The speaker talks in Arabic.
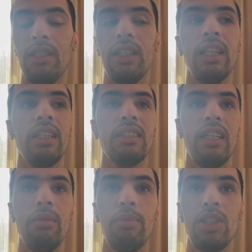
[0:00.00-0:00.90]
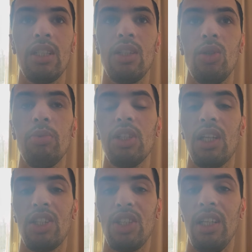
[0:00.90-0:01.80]
يعني صعيب باش انه باش
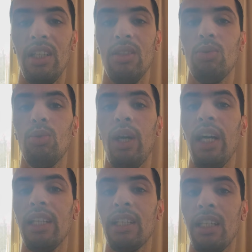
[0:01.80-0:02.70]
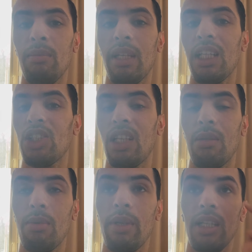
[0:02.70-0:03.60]
يرجع وحاليا يعني ما كاينش
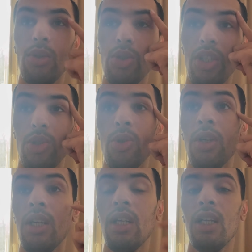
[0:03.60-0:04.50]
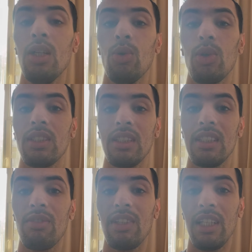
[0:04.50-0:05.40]
طلبه ما يقدروش يرجعوا وخصني
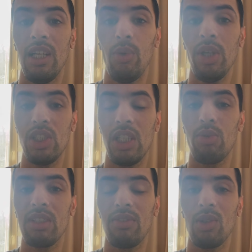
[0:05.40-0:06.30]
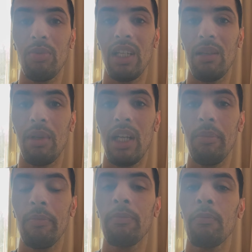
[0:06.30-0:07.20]
نصيفط ليه الحوايج ديالو نصيفطهم ليه للمغرب
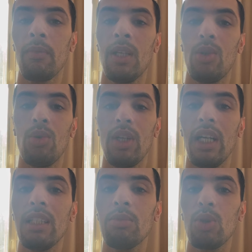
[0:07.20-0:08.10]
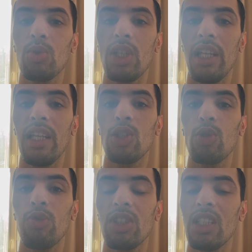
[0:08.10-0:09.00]
دونك غادي نمشيو ان شاء الله
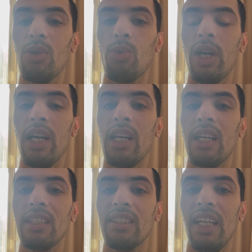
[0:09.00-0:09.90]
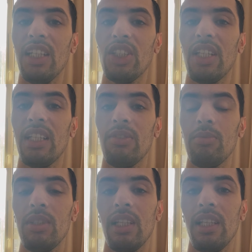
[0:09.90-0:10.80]
نشوفوا واش هو ارخص حاجه اللي
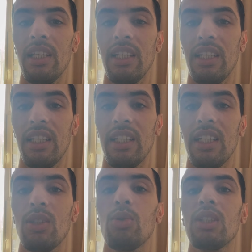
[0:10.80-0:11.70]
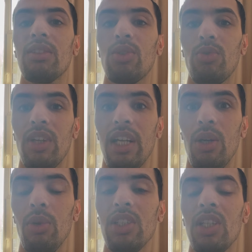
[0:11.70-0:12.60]
فهمتي اللي نقدروا نصيفطوا فيها
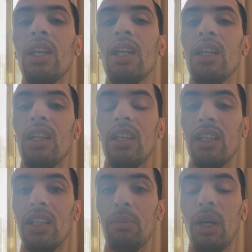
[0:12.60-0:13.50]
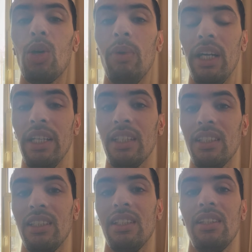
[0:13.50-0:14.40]
الحوايج آه، بقاو معايا
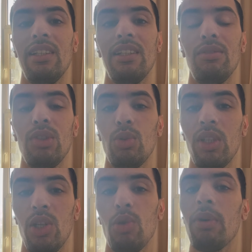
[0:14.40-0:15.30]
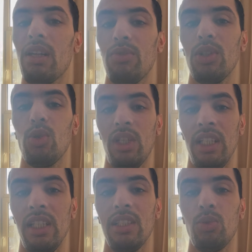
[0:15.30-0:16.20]
الفيديو ديال اليوم راه فيديو
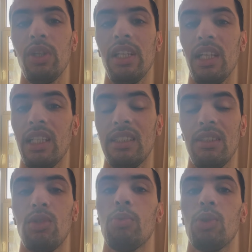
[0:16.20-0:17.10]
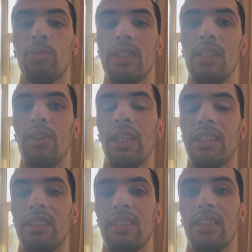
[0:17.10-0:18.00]
يعني اللي زوين اللي غتستافدوا منه بزاف
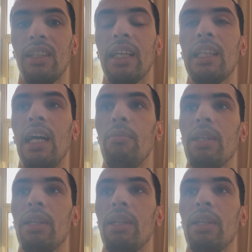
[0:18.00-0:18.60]
حيت آه، هاد العمليه